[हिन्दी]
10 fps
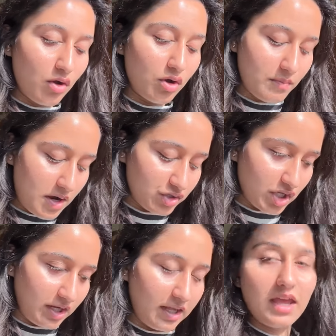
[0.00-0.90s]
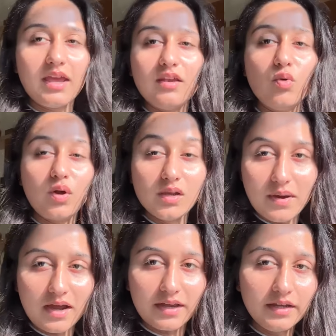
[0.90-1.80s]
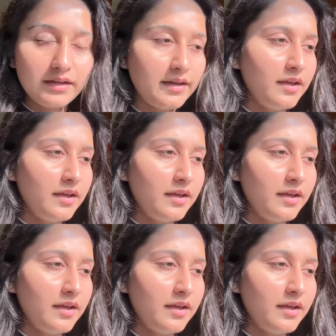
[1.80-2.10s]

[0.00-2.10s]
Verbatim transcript: और माँ जा रहे हैं लोकल मार्केट